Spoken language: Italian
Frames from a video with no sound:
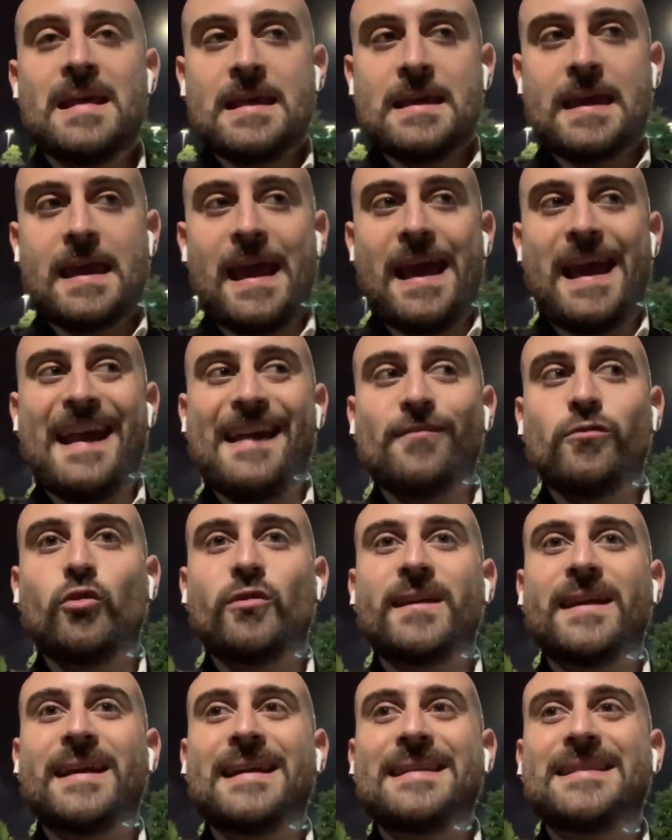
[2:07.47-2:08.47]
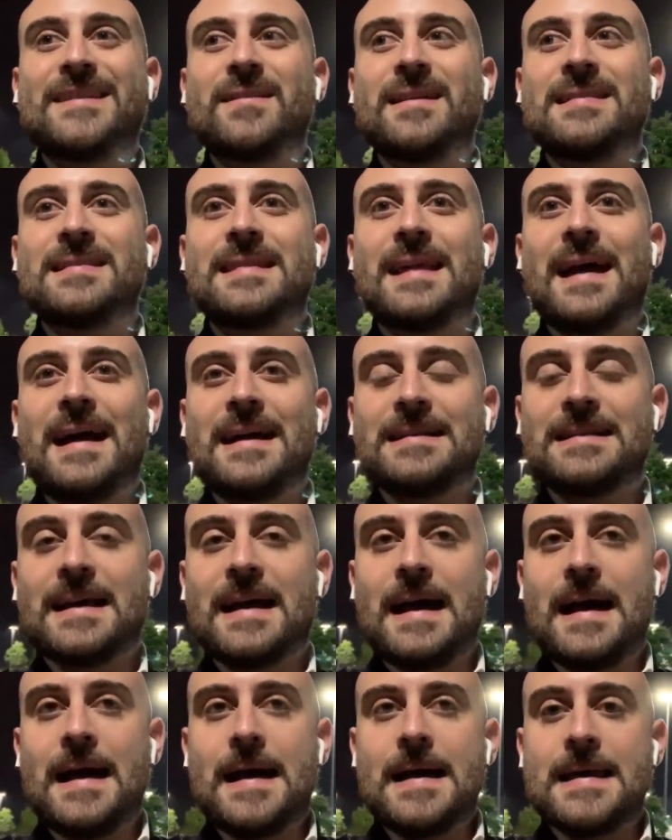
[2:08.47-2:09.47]
che non era
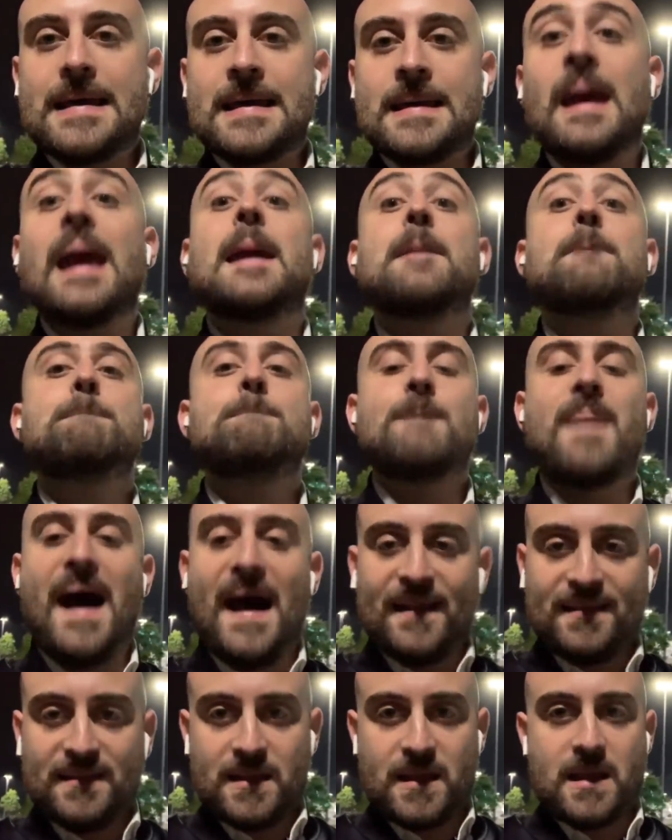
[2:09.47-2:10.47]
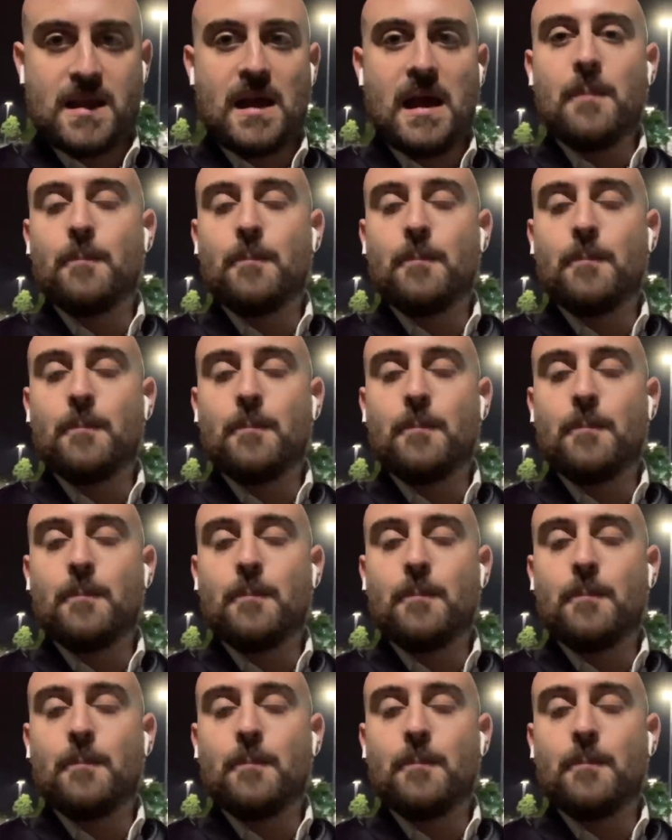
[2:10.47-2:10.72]
diventata eh, empatica.